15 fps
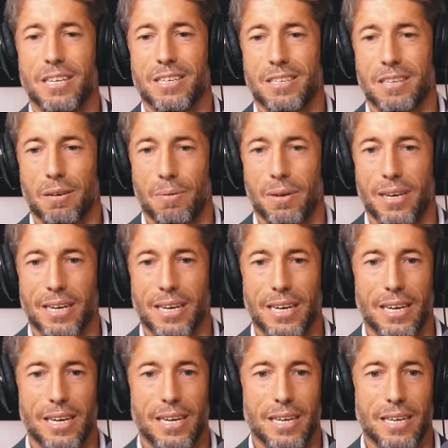se ve
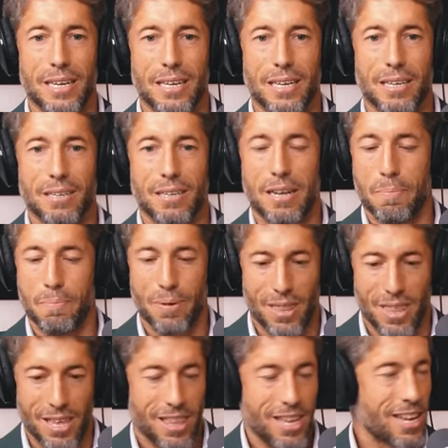que la
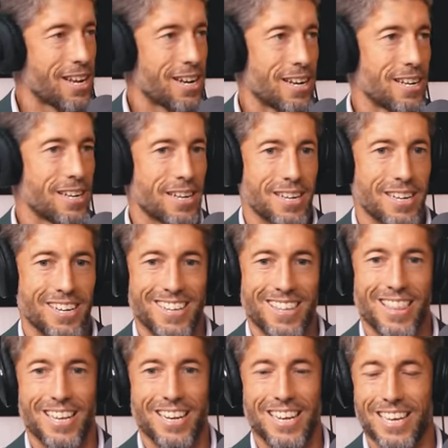especie
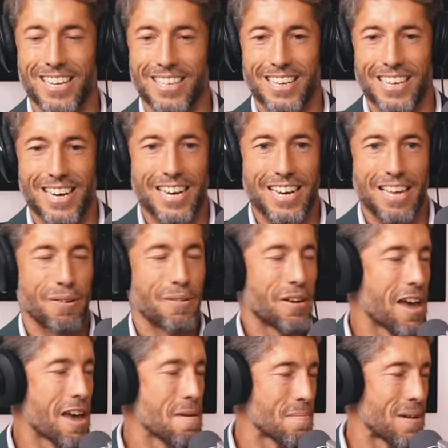cinegética cada
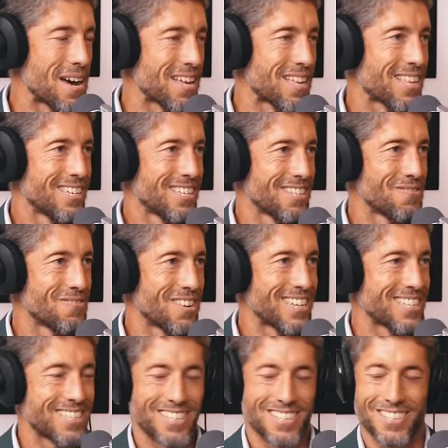vez hay más, más